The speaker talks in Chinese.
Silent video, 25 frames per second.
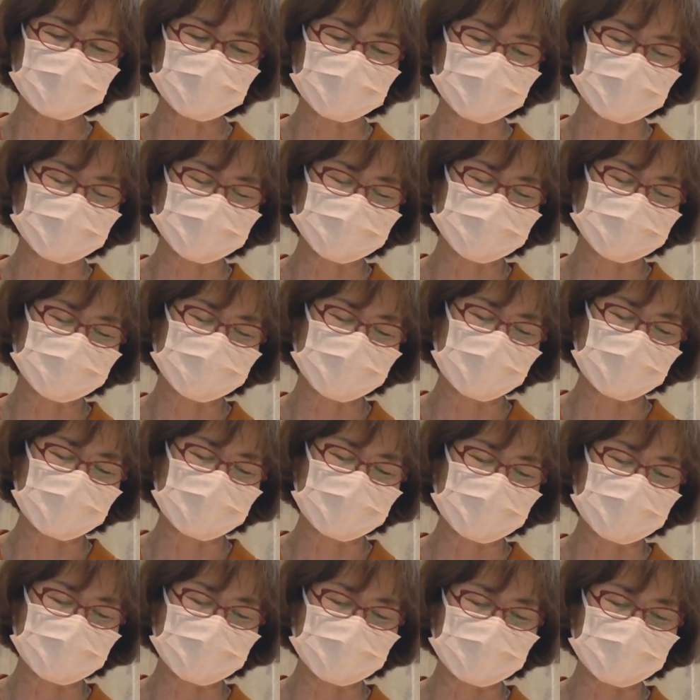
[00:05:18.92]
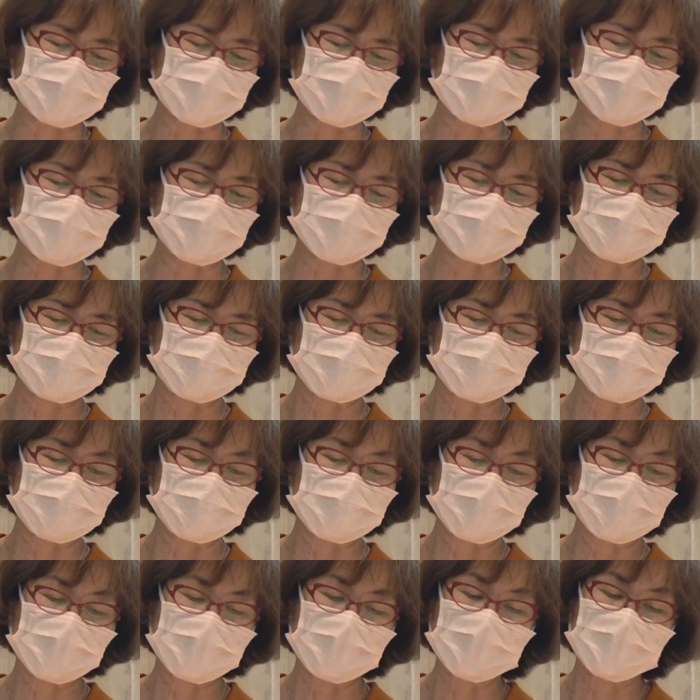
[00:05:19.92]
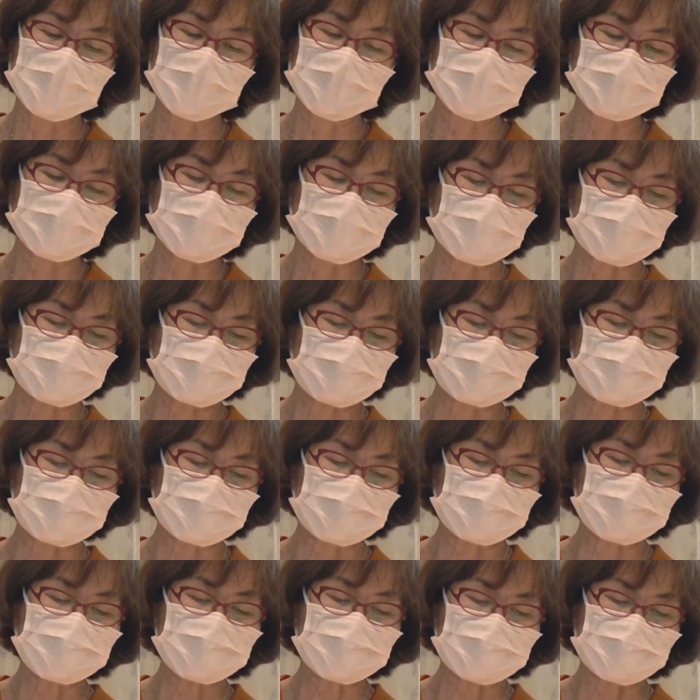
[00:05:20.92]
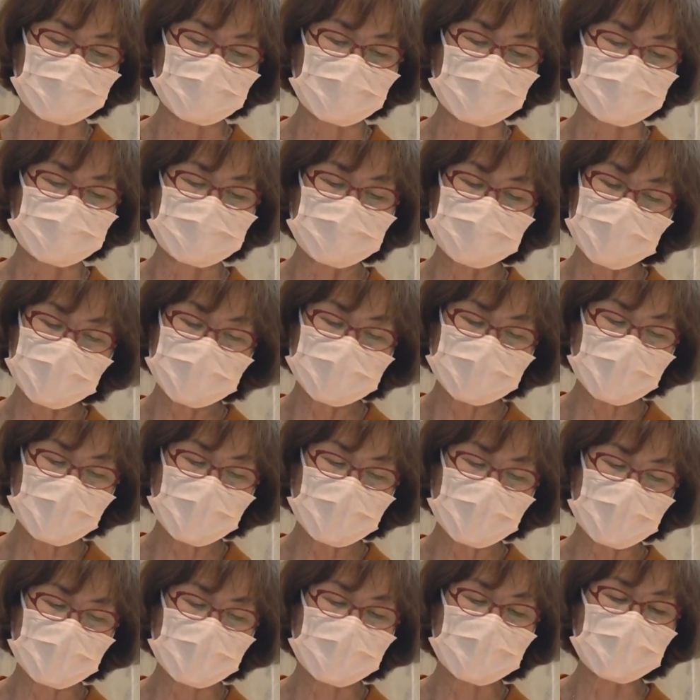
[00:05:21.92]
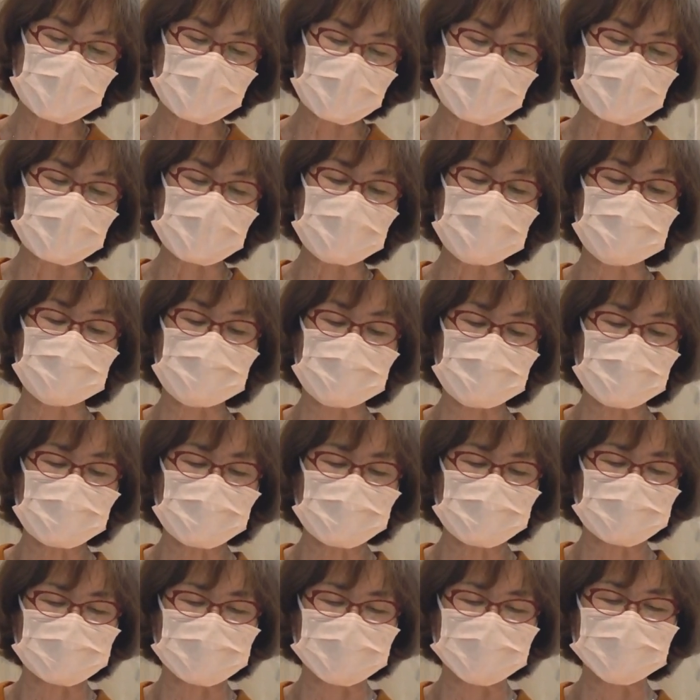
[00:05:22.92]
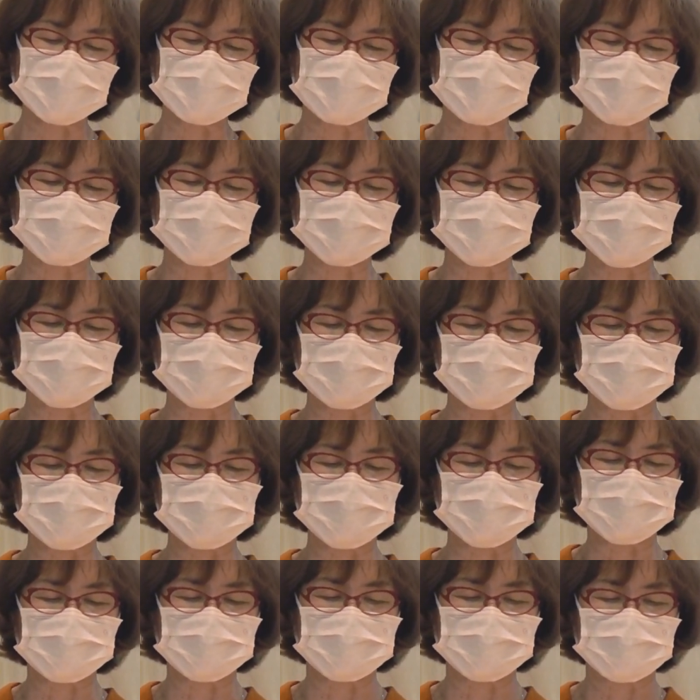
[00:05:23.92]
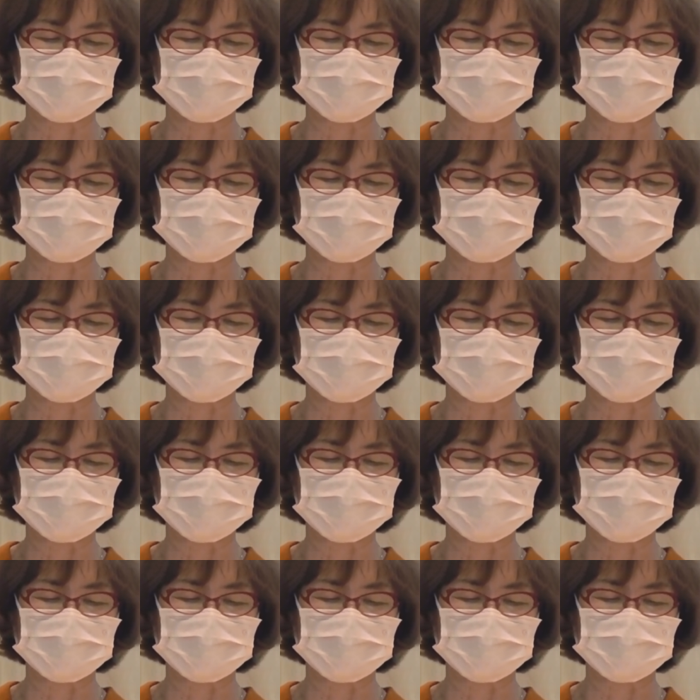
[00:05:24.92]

的献礼，天主所悦纳而中意的祭品。